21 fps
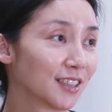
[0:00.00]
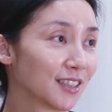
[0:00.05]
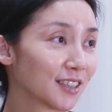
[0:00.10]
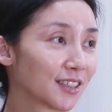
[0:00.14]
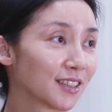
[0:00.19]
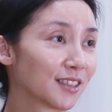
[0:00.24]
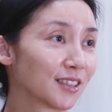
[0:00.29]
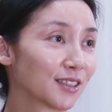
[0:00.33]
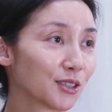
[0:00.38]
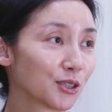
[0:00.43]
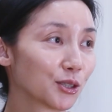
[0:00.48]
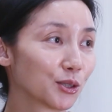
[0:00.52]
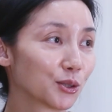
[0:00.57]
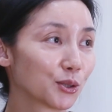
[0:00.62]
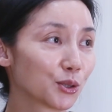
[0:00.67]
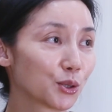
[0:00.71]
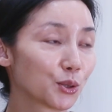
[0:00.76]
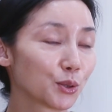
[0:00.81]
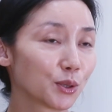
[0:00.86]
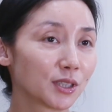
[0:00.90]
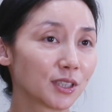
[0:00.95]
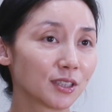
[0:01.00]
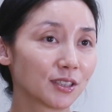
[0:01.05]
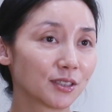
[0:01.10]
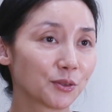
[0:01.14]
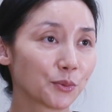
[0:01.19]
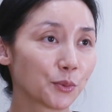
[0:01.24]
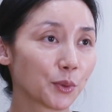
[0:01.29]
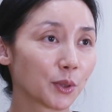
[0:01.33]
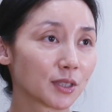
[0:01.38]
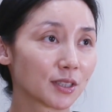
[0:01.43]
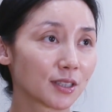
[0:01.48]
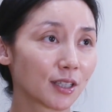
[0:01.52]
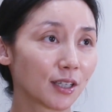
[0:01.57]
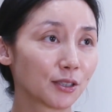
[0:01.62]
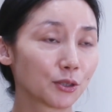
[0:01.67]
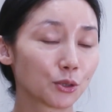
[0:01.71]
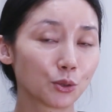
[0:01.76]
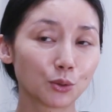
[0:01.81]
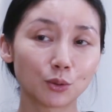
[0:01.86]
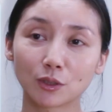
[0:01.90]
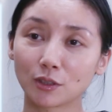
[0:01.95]
呃，最近我
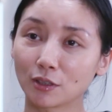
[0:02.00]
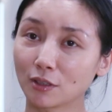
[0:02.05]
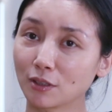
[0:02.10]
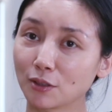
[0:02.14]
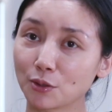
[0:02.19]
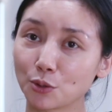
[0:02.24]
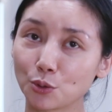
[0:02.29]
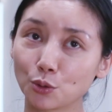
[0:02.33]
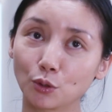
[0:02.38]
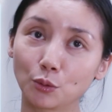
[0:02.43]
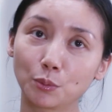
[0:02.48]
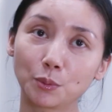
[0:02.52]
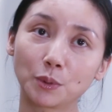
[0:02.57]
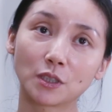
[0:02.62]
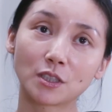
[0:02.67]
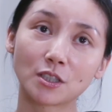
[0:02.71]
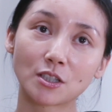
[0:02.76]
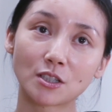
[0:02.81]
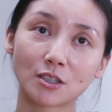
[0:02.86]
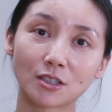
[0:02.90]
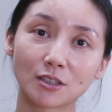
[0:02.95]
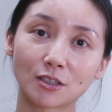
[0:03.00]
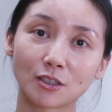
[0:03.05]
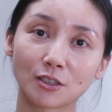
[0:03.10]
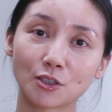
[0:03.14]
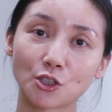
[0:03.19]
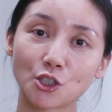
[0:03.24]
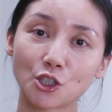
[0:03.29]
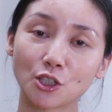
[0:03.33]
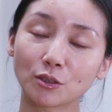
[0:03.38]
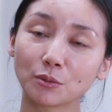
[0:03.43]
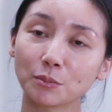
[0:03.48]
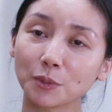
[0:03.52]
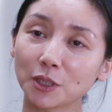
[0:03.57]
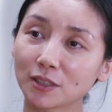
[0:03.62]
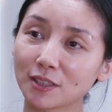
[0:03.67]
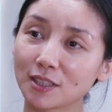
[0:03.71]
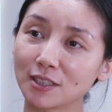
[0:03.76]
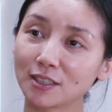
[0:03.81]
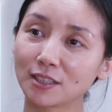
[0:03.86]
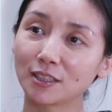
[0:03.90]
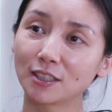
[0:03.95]
在做的作品是生
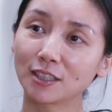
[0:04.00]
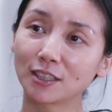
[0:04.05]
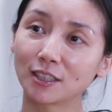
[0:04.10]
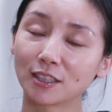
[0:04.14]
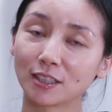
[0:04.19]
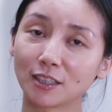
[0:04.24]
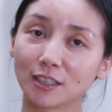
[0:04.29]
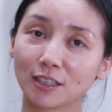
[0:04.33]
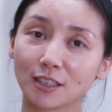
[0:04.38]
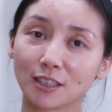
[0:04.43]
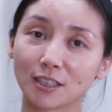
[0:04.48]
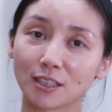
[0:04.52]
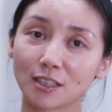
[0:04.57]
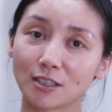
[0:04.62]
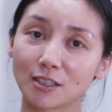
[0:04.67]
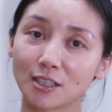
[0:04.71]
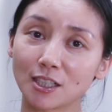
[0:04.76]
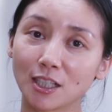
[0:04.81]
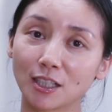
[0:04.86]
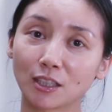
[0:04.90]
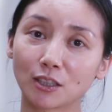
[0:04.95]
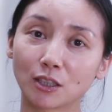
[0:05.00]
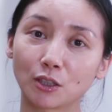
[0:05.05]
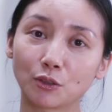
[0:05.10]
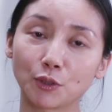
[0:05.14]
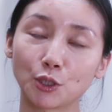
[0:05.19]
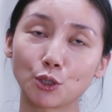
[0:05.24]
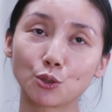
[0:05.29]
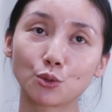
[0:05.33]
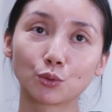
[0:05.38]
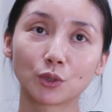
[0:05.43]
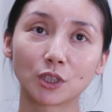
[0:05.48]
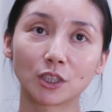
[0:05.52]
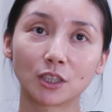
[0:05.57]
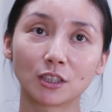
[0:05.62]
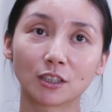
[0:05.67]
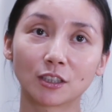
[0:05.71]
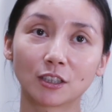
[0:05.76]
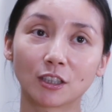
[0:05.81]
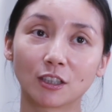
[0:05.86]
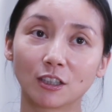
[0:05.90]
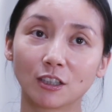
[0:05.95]
命系列，是这个为主
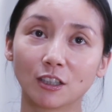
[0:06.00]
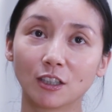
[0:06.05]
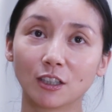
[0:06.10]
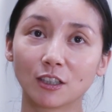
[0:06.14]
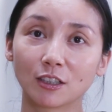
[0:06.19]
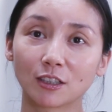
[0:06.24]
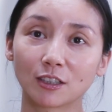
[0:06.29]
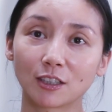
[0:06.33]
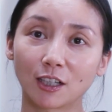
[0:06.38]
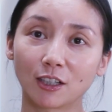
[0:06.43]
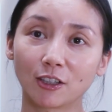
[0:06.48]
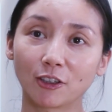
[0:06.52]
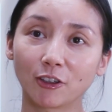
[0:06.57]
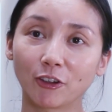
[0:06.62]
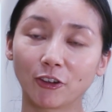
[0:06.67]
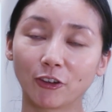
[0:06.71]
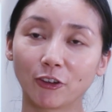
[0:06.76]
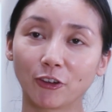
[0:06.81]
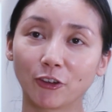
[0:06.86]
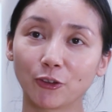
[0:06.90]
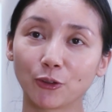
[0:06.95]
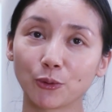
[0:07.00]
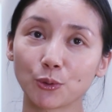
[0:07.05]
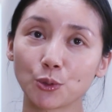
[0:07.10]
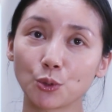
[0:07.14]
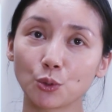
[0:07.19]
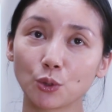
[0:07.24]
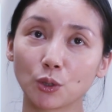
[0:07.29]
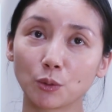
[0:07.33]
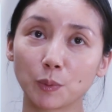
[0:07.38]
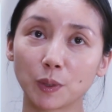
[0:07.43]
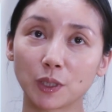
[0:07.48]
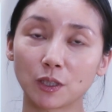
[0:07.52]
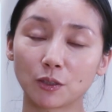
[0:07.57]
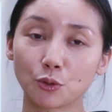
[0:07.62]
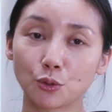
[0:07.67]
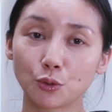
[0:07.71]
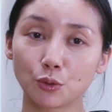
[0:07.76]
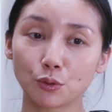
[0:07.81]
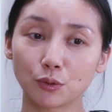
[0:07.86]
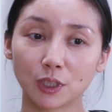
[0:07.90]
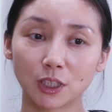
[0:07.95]
题的。然后作
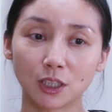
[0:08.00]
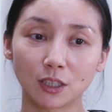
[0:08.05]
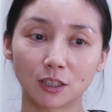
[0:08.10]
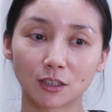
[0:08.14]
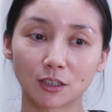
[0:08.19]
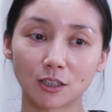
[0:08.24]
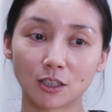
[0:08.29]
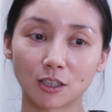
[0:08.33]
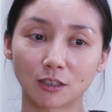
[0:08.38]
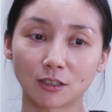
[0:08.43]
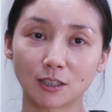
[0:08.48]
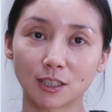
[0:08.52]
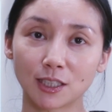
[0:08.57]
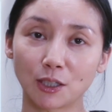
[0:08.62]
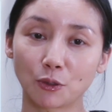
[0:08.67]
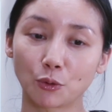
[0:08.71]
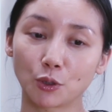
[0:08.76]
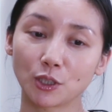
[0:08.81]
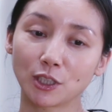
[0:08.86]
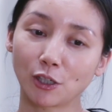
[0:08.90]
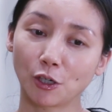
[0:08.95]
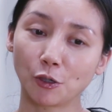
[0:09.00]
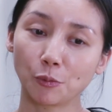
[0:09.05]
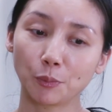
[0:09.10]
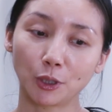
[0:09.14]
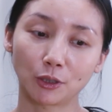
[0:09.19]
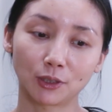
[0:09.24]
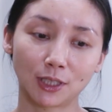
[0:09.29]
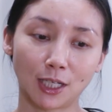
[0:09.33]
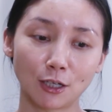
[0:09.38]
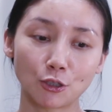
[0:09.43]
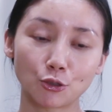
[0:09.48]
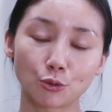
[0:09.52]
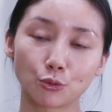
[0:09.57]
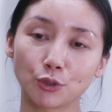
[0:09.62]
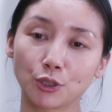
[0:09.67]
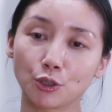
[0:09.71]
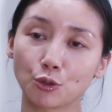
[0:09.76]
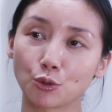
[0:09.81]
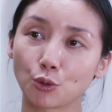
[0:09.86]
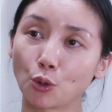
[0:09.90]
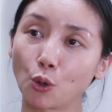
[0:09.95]
品具体的呈现，我想要表达出
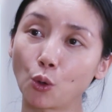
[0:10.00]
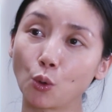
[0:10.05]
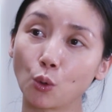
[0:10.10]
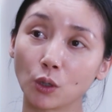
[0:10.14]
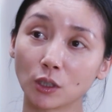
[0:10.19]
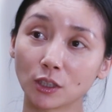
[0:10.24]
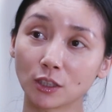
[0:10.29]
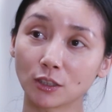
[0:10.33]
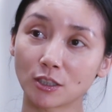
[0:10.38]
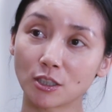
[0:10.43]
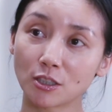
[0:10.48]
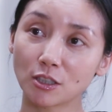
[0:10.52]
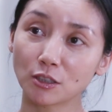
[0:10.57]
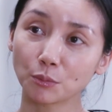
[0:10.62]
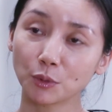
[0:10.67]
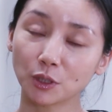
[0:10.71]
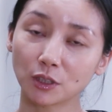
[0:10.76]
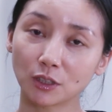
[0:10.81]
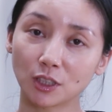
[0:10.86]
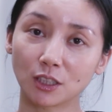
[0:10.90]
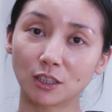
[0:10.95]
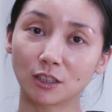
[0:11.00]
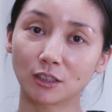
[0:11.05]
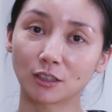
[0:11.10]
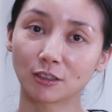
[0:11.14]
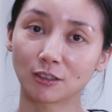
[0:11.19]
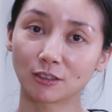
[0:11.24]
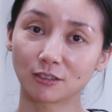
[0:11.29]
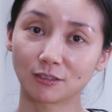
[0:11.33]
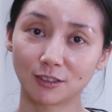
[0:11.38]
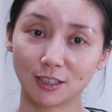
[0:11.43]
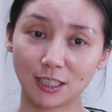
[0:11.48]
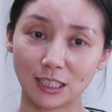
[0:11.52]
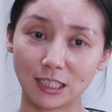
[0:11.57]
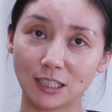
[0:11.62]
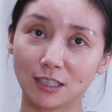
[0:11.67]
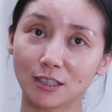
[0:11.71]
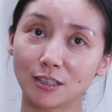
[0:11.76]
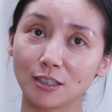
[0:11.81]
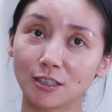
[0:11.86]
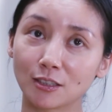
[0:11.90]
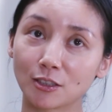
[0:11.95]
一种活的生命体的、
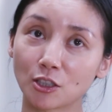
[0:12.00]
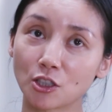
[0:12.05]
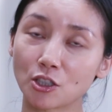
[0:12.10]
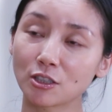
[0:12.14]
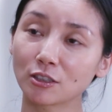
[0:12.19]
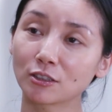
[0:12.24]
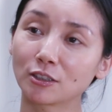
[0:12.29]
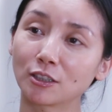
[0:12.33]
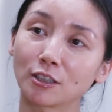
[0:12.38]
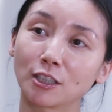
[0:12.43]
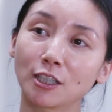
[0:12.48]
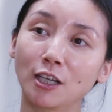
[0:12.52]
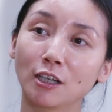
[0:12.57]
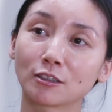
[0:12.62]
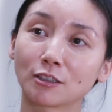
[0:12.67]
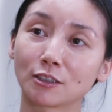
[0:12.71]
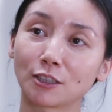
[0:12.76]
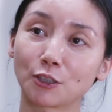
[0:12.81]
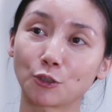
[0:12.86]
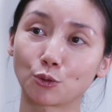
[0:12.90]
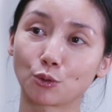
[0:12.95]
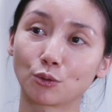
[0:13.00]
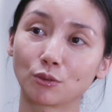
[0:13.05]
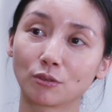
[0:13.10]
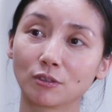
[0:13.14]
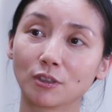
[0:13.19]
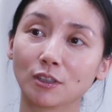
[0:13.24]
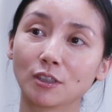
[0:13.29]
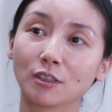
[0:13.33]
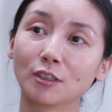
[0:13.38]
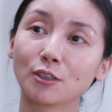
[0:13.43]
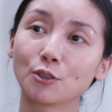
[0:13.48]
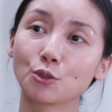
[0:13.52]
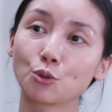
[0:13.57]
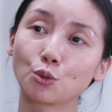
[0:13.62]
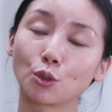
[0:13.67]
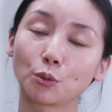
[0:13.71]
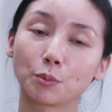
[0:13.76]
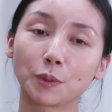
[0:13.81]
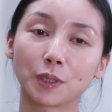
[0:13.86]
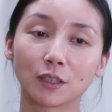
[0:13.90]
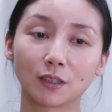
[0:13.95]
积极的正能量的那种
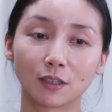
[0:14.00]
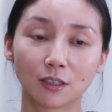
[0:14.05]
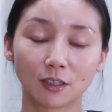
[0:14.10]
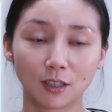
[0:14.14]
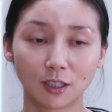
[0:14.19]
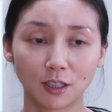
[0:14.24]
作品。